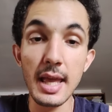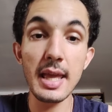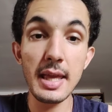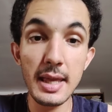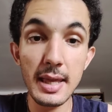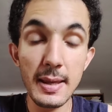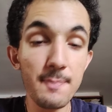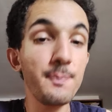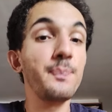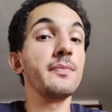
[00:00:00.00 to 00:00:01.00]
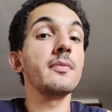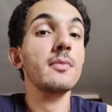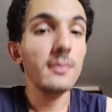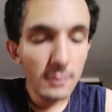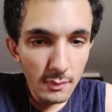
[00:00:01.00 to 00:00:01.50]
E, ehm,
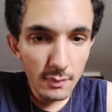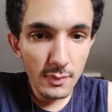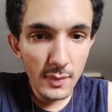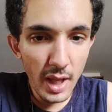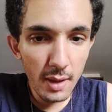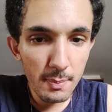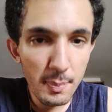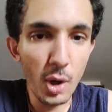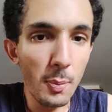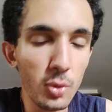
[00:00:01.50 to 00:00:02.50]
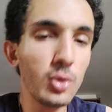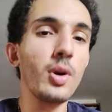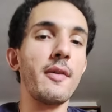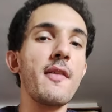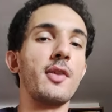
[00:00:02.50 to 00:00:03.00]
però
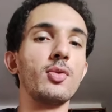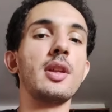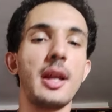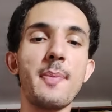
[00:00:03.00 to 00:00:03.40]
appunto avevano dei